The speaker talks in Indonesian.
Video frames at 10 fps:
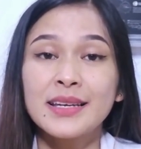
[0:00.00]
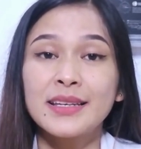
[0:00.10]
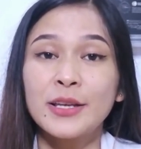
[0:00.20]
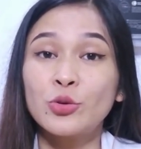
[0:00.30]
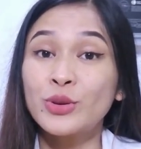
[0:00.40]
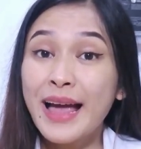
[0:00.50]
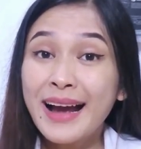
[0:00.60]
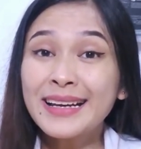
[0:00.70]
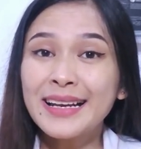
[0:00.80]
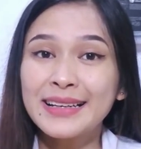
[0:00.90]
yaitu
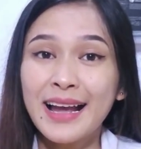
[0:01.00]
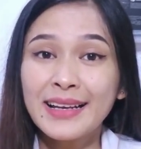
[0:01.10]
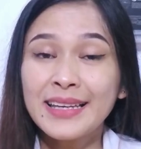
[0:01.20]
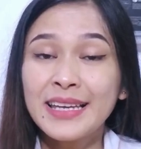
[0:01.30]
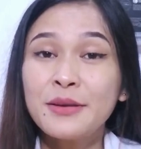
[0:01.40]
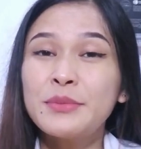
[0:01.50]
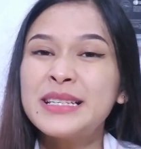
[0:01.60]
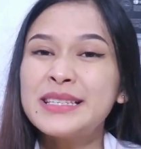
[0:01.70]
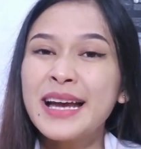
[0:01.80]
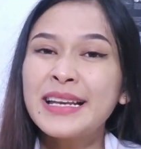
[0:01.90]
tangan dan kaki,
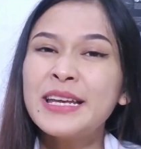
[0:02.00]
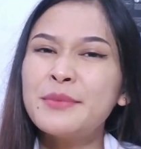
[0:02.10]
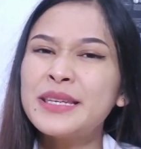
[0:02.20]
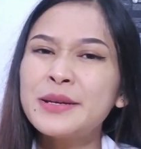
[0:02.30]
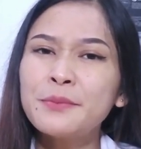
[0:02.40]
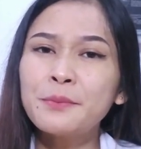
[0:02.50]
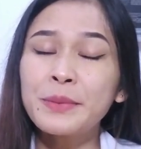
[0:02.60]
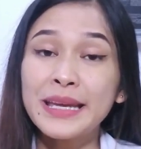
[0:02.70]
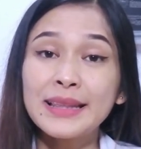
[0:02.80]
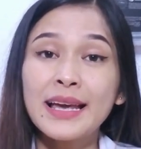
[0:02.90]
menjadi
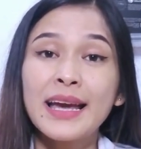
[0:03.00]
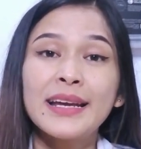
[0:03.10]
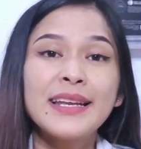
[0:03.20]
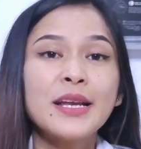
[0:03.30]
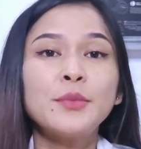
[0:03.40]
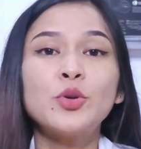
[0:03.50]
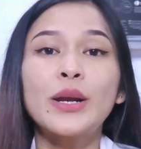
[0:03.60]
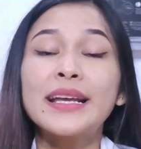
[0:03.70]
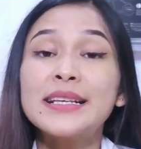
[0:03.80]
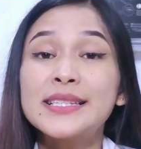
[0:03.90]
menyempit dan
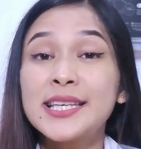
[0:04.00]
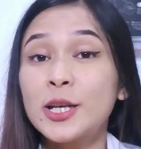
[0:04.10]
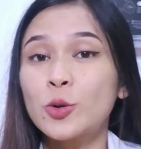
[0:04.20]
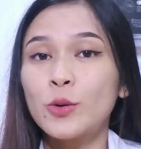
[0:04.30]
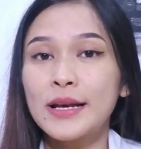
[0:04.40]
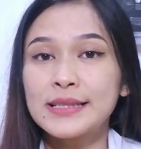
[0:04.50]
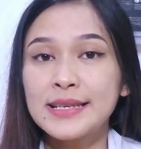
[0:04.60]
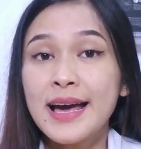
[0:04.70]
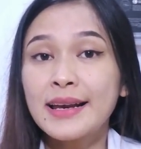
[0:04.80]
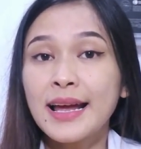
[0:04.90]
mengurangi sirkulasi
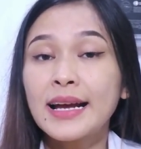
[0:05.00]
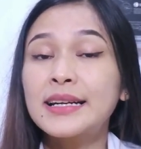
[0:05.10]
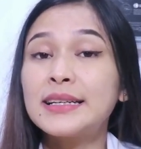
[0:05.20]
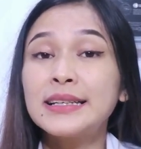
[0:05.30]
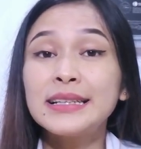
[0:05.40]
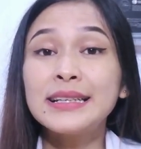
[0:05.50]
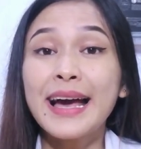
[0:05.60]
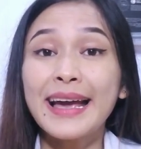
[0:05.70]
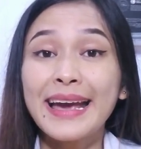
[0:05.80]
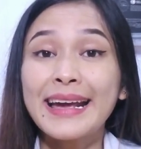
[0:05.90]
darah ke
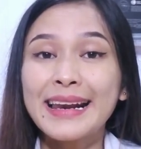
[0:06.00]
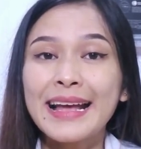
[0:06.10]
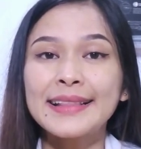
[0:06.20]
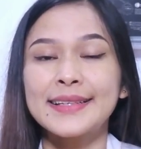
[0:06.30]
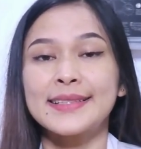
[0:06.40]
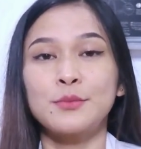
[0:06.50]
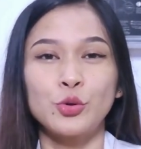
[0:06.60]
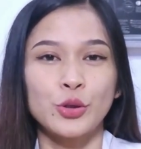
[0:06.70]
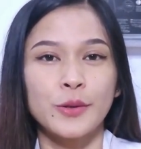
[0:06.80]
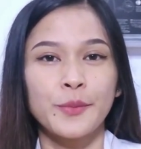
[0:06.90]
daerah
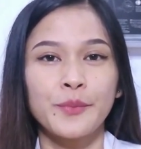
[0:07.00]
tersebut.